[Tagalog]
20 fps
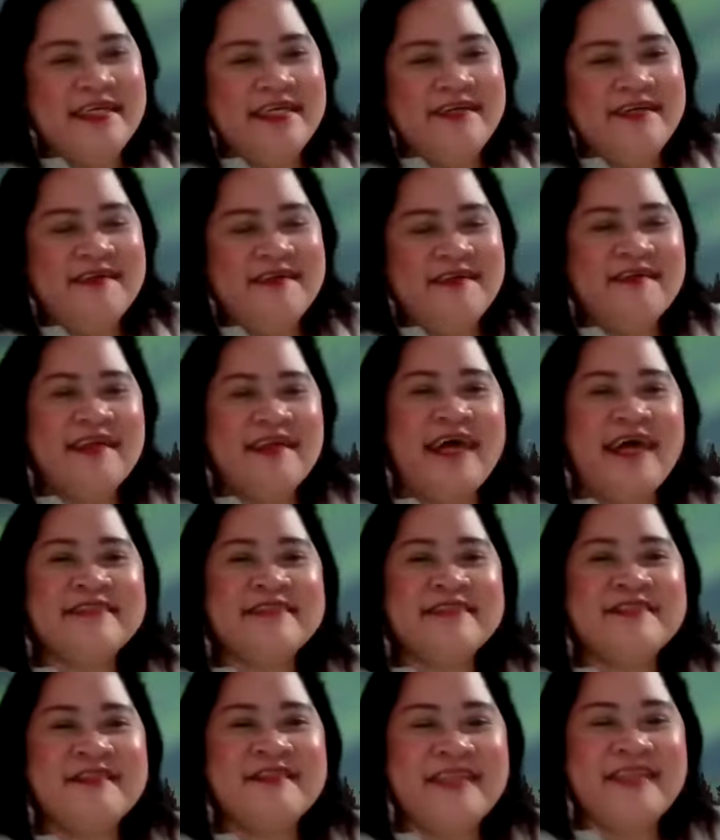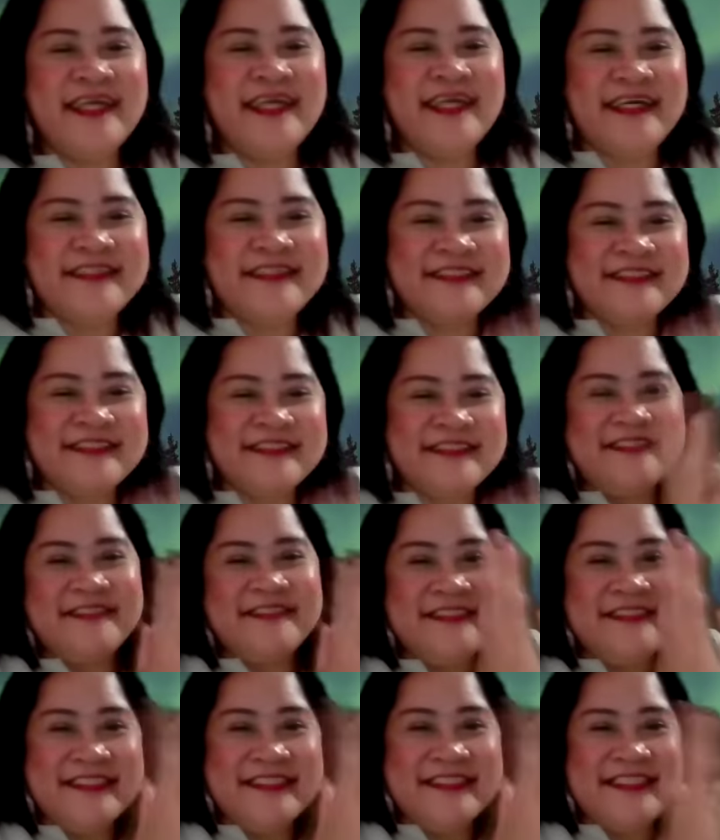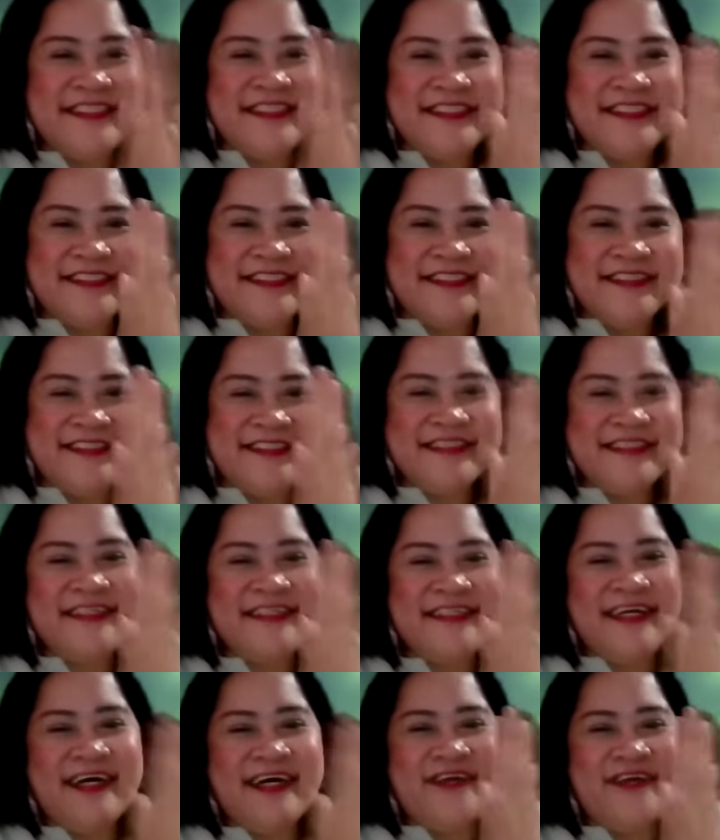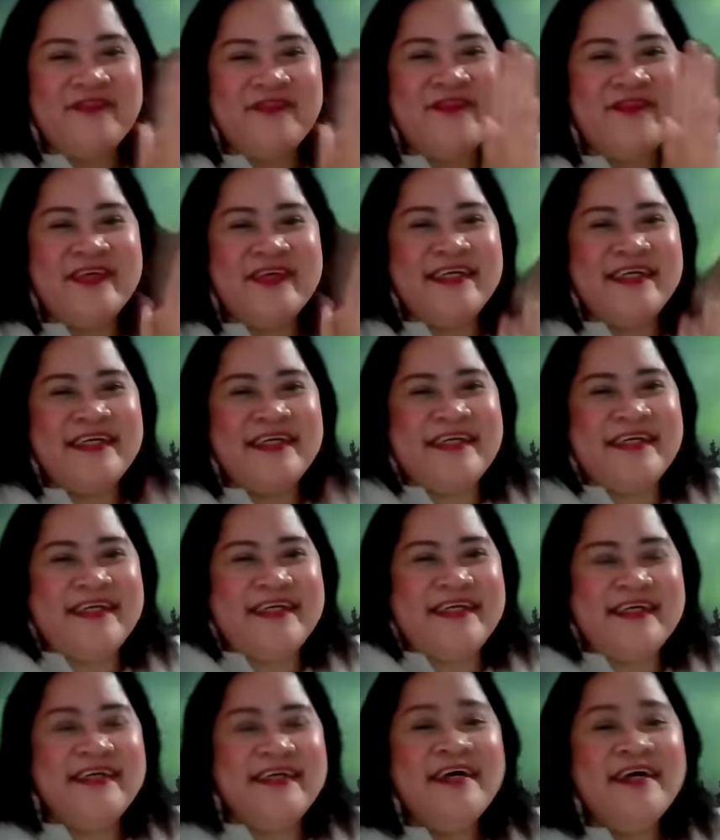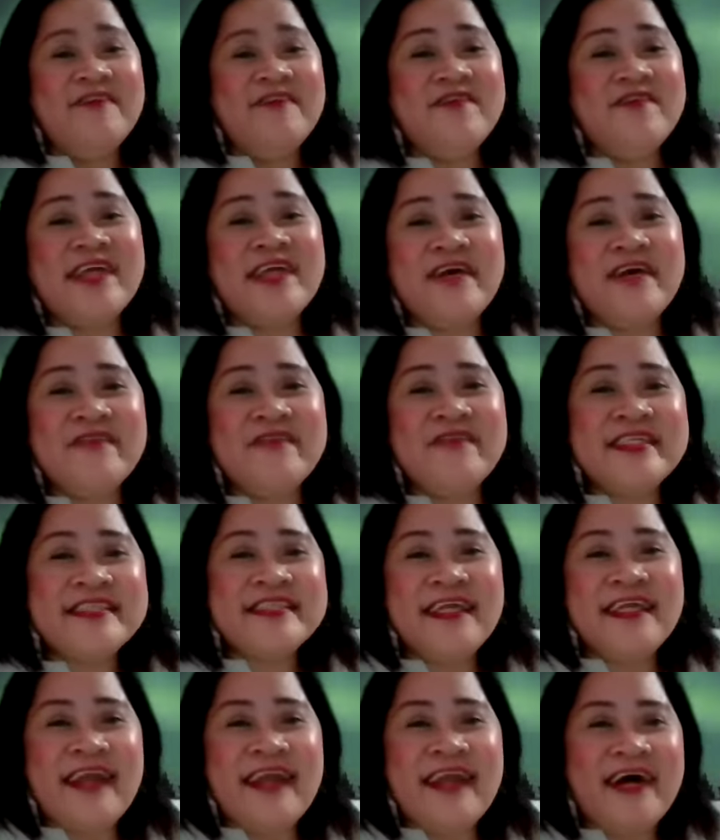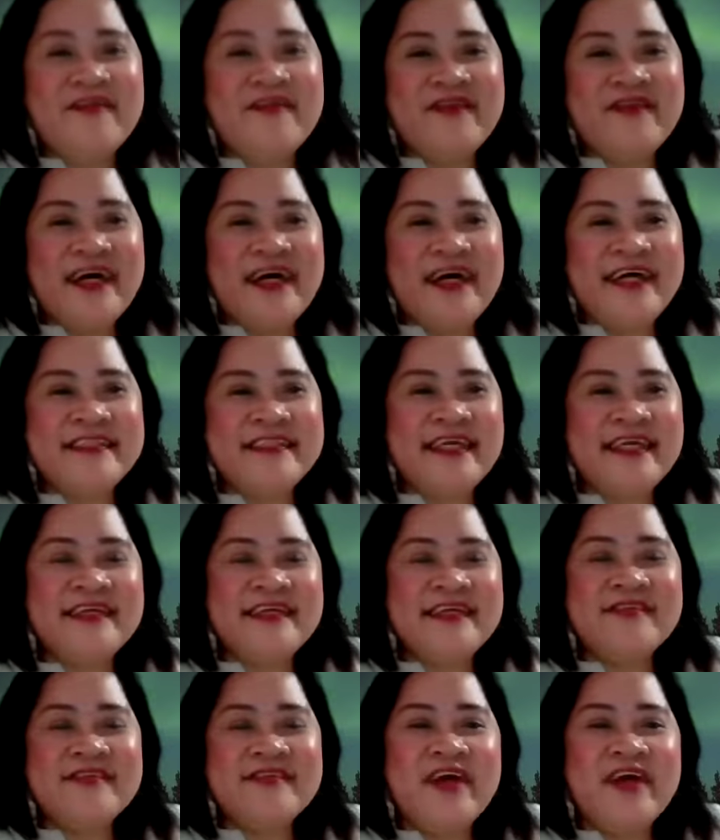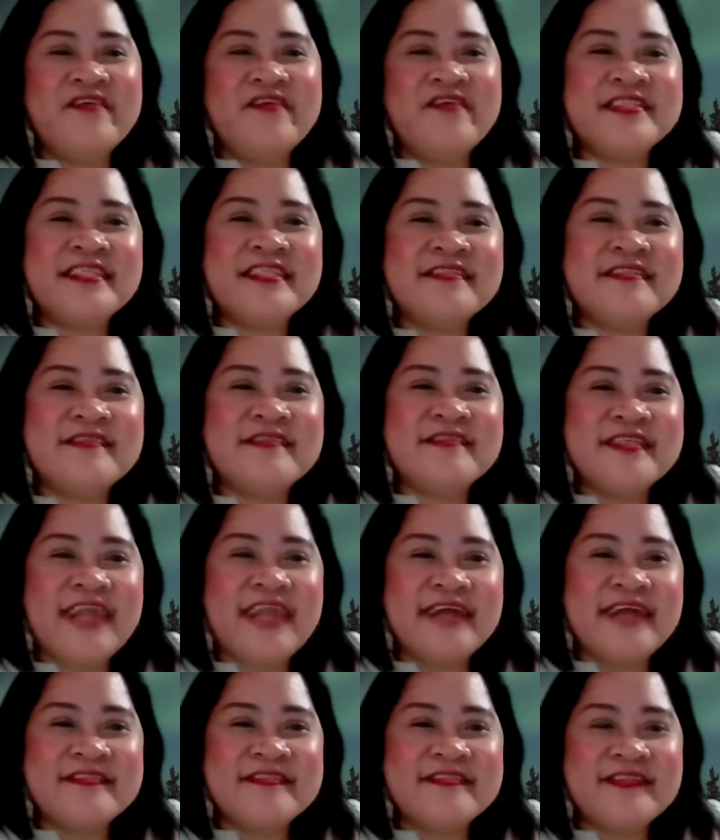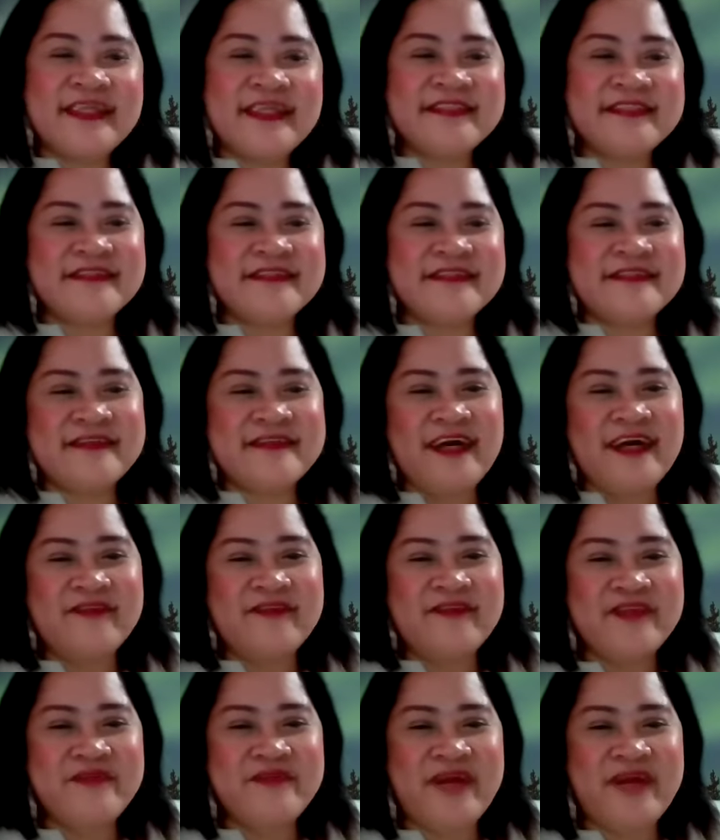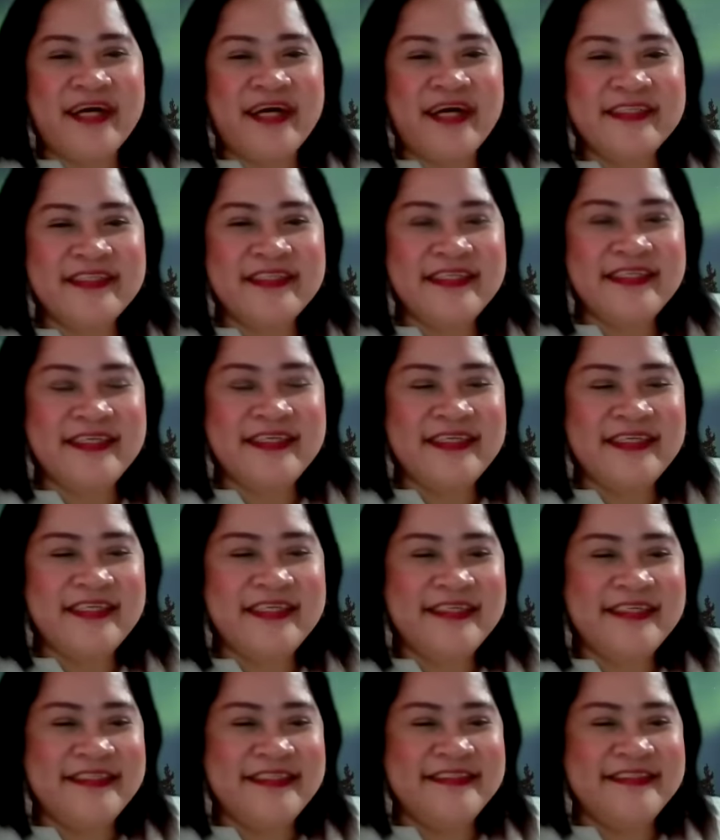Congratulations! Grabe! Maraming salamat. Thank you very much and congratulations to everybody.